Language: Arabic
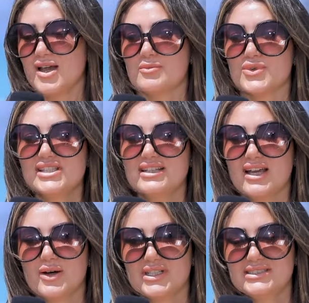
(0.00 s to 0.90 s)
بصي
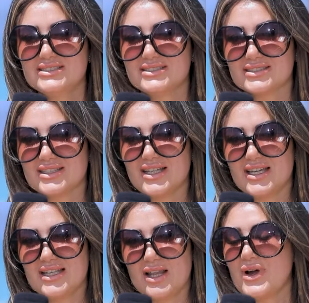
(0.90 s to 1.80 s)
انا هونت
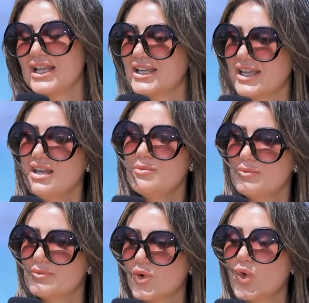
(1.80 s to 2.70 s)
لو هنتكلم
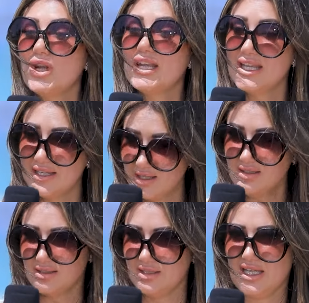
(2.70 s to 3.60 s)
كلنا
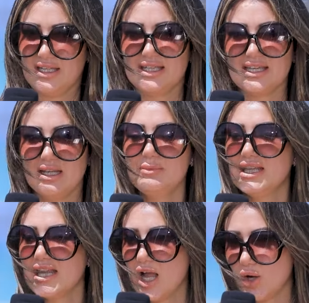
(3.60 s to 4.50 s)
يعني الكلام اللي
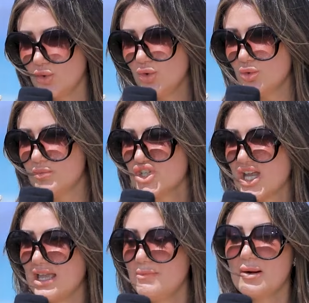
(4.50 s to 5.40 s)
انا هقوله
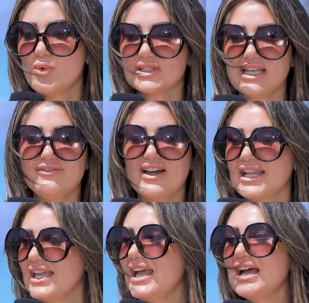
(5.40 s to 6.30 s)
مش هيبقى مختلف عن
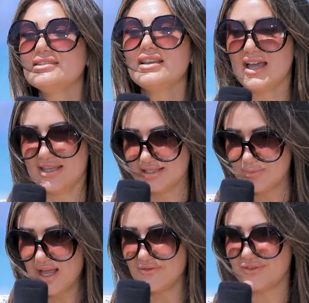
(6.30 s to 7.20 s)
اي حد
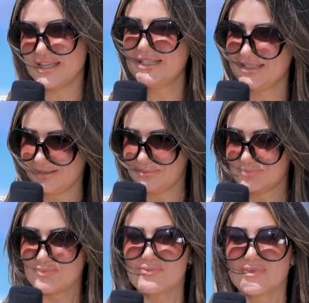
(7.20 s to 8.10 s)
هيسمع في جيلنا
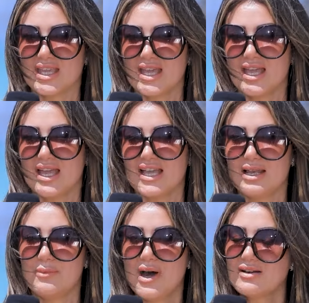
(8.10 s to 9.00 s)

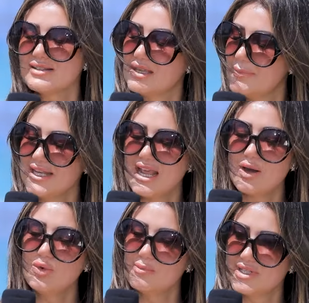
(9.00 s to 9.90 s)
البحر زمان
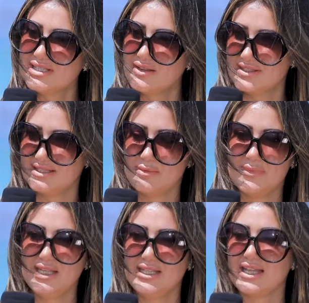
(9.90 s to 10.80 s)
او المصيف
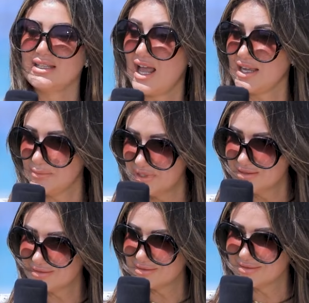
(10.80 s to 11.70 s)
زمان يعني العجمي
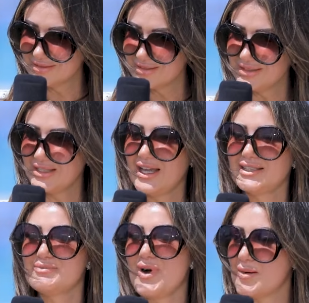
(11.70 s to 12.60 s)

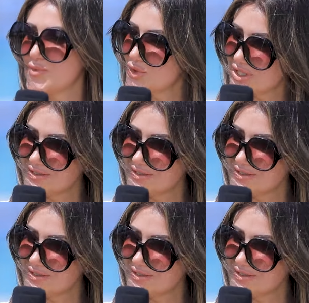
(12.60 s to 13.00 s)
يعني المعمورة